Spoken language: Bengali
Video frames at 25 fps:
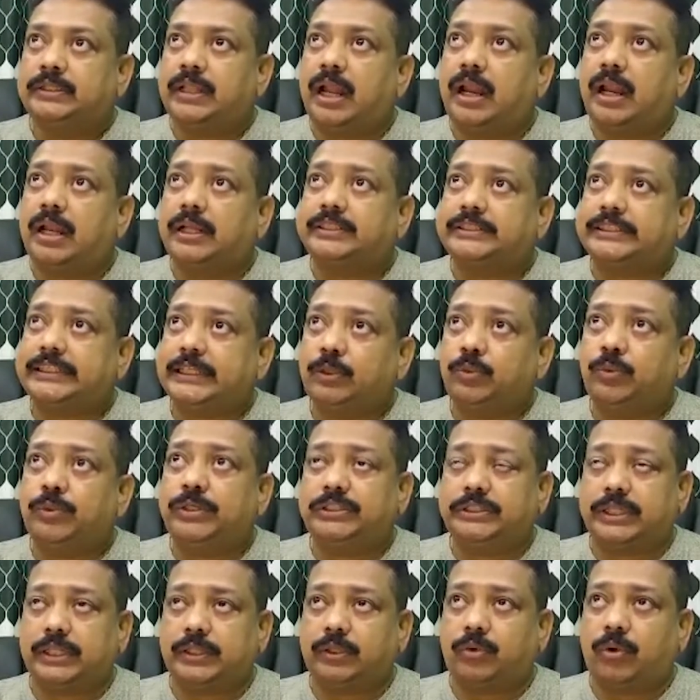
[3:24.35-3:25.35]
তারা
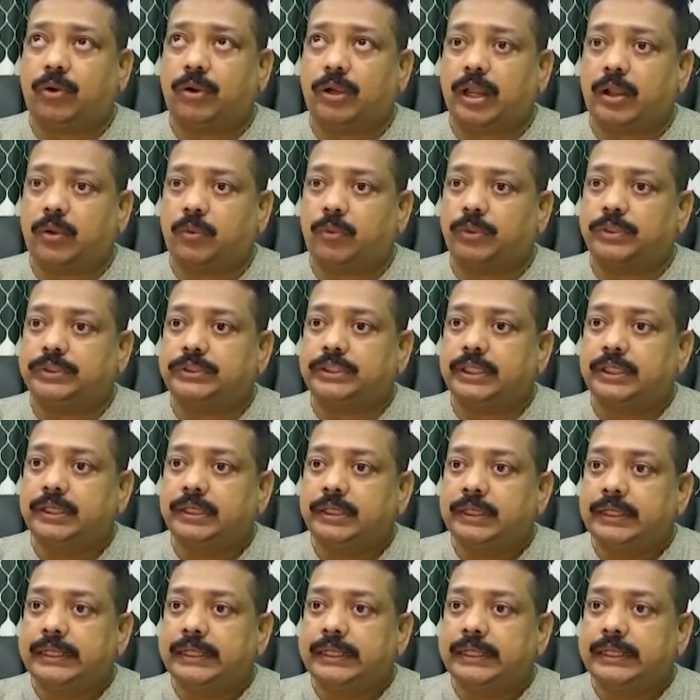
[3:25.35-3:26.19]
শিলিগুড়ির সাথে কন্ট্যাক্ট করছে